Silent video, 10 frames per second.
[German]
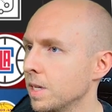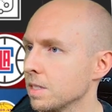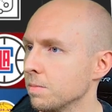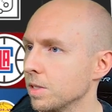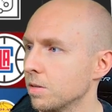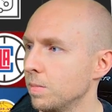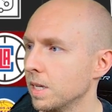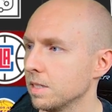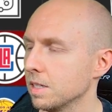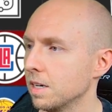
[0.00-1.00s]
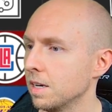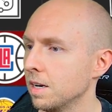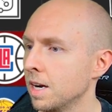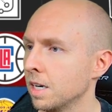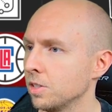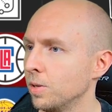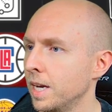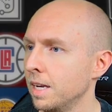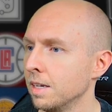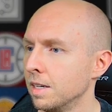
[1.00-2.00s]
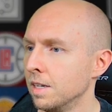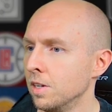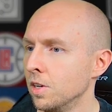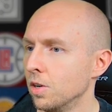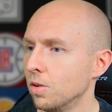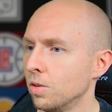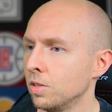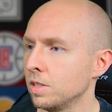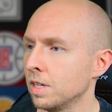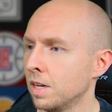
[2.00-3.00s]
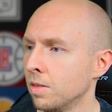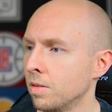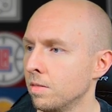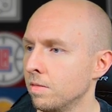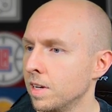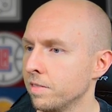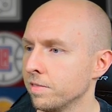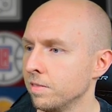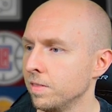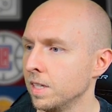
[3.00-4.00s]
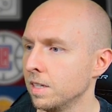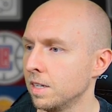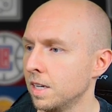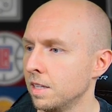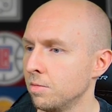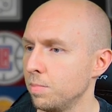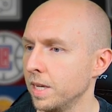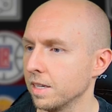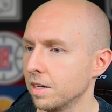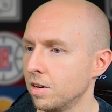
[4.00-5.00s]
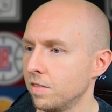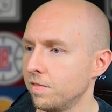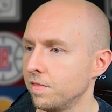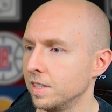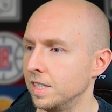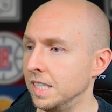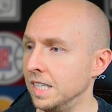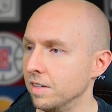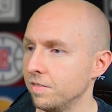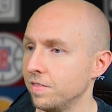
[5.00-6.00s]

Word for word: der ist nämlich komplett aktuell. Und dann werfen wir einen Blick auf die